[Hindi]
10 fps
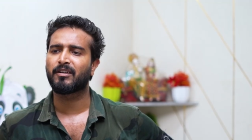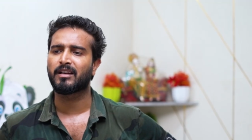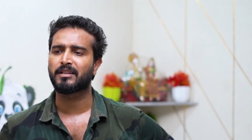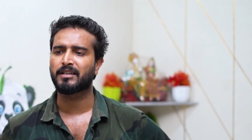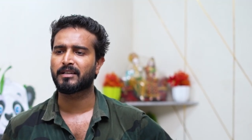
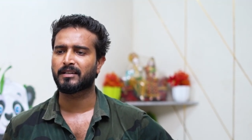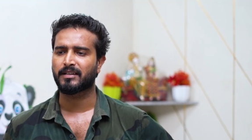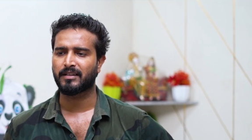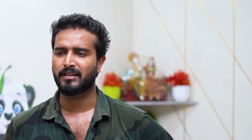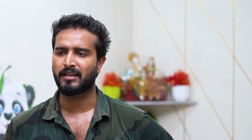वाले थे
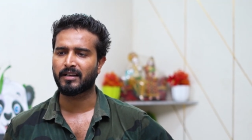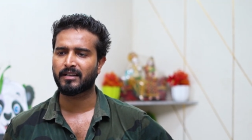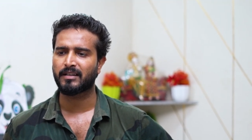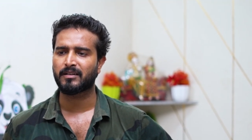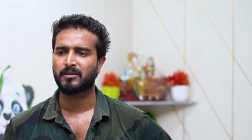
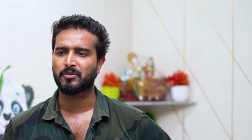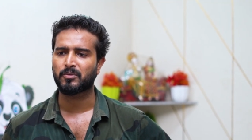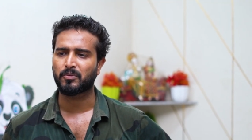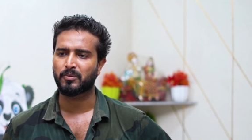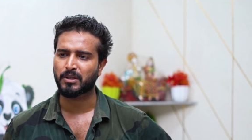लेकिन
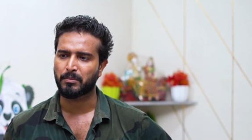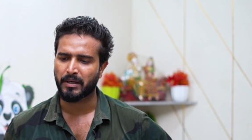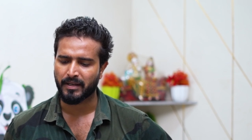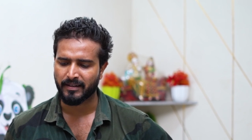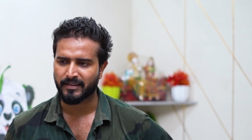उनकी
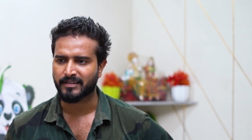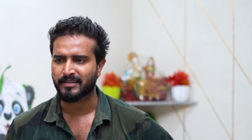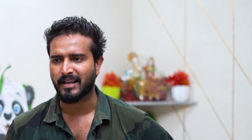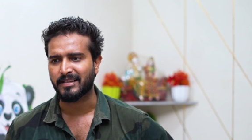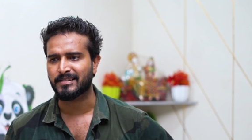मीटिंग
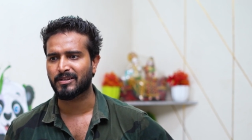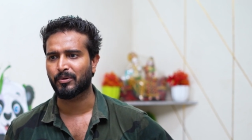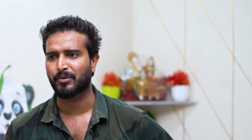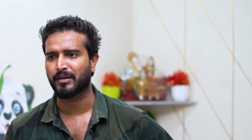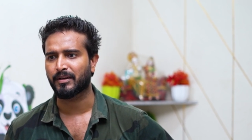कैंसिल
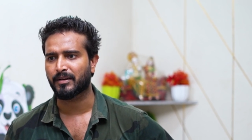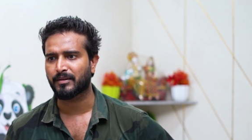हो गई